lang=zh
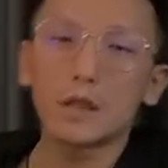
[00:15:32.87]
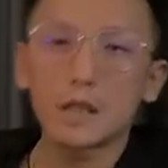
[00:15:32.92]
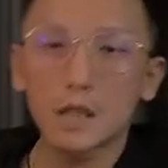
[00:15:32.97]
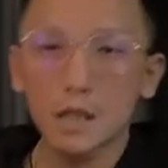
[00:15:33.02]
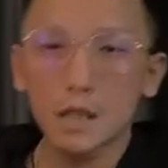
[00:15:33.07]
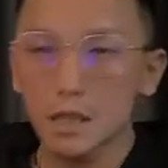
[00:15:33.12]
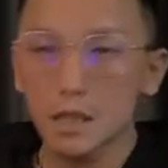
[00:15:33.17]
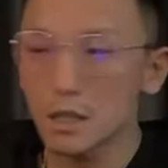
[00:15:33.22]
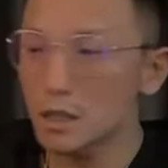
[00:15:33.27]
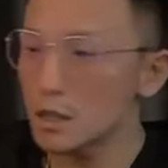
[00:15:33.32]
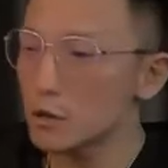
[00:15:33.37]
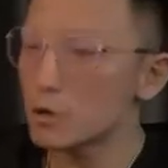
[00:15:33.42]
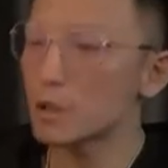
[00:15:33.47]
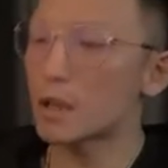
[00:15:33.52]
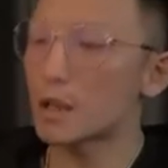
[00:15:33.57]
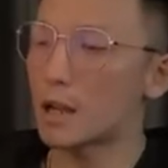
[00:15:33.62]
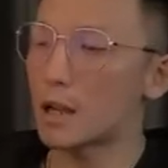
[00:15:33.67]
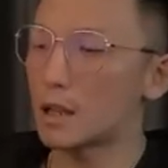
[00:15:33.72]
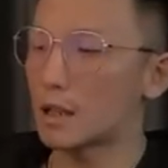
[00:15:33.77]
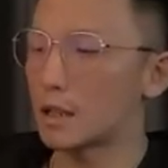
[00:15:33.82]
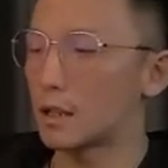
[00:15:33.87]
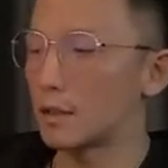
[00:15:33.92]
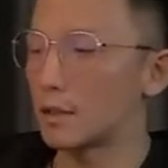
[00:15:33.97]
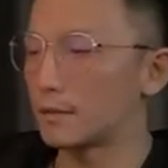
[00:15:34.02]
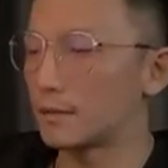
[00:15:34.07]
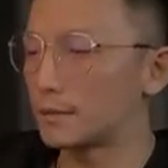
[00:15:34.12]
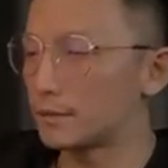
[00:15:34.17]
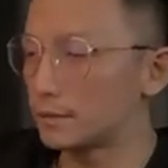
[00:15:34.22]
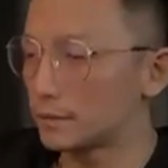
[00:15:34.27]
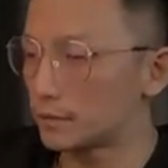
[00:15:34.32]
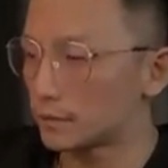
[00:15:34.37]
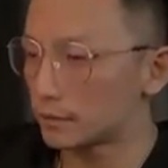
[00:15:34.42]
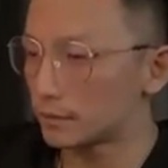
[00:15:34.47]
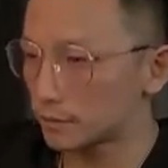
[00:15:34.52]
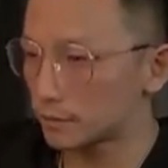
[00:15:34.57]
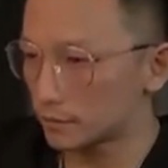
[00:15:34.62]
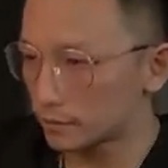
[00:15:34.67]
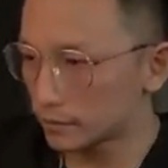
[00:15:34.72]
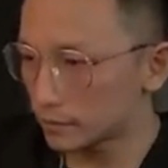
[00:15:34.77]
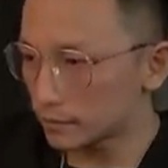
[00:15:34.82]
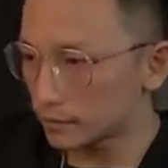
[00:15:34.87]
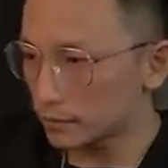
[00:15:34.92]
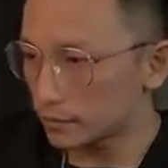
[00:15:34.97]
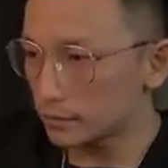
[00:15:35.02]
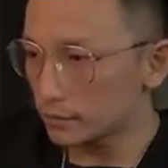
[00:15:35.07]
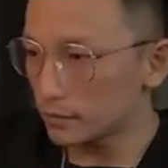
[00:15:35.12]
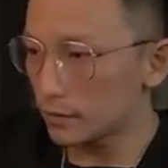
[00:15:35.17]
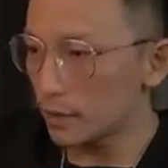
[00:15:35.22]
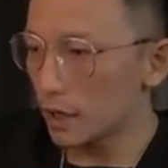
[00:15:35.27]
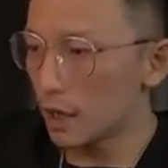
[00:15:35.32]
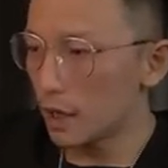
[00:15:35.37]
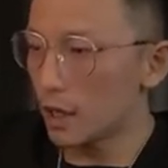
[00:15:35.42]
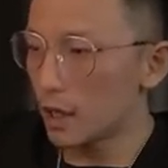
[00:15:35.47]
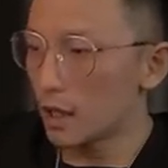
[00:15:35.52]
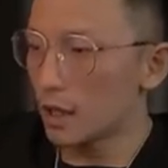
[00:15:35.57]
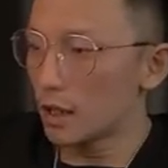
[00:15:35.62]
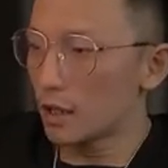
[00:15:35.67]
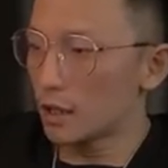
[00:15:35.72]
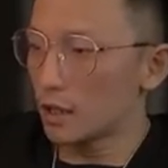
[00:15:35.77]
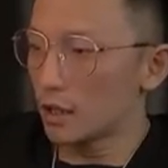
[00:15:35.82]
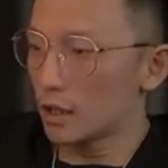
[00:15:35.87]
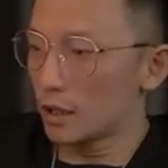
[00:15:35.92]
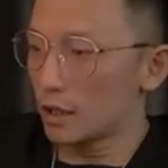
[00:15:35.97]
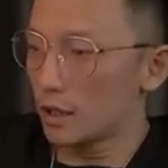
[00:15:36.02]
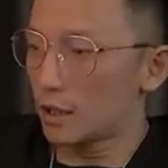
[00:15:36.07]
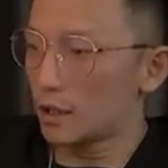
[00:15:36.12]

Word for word: 同时啊，你还需要给他布置以后的工作安排。